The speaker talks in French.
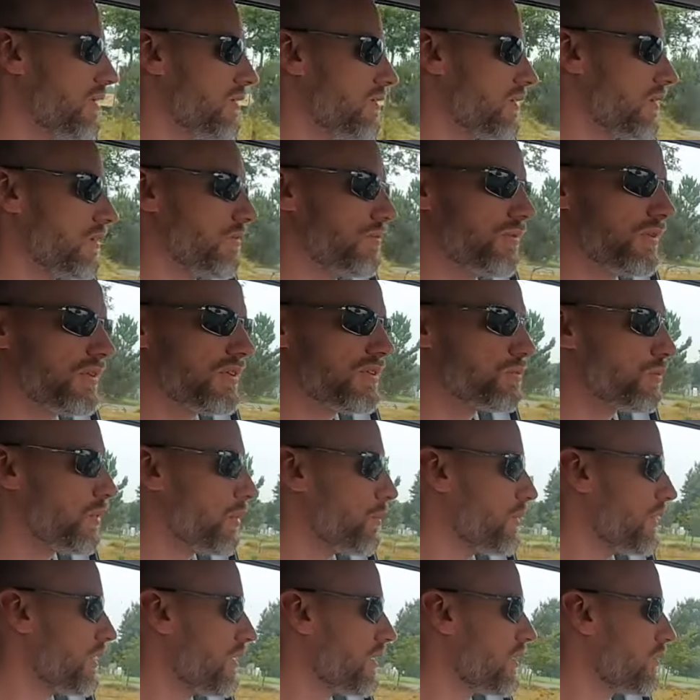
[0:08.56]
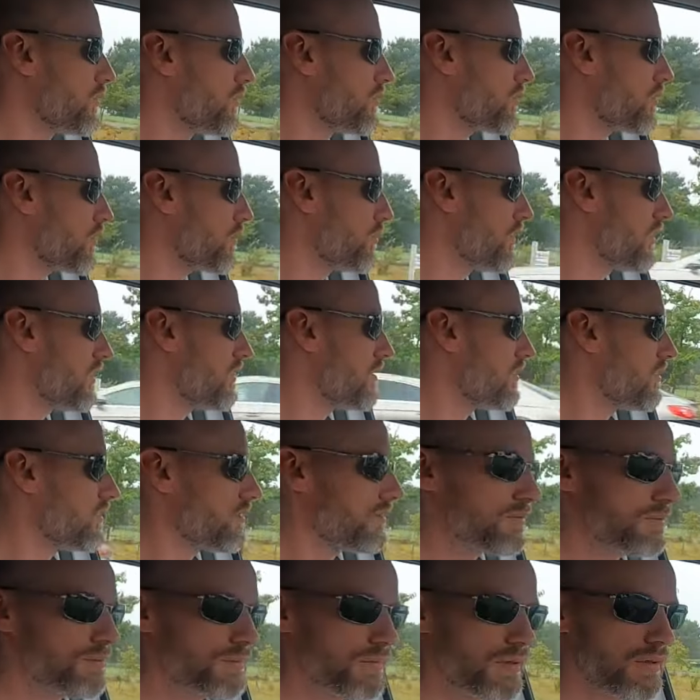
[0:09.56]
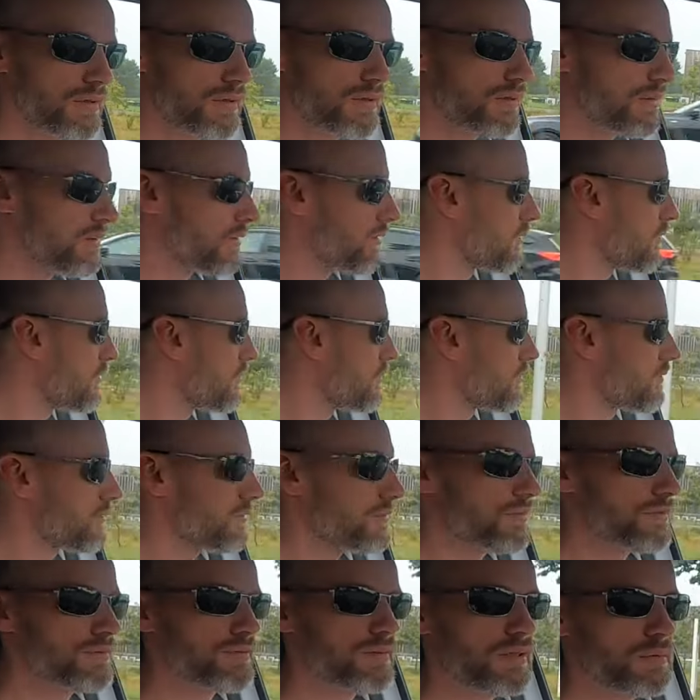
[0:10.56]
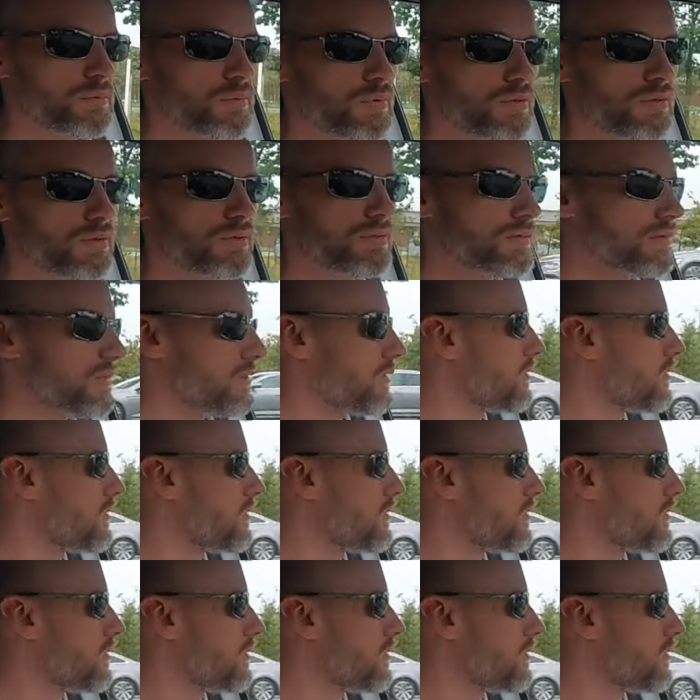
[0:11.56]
à ce qu'elle fasse moins bien que la 208. Euh, finalement.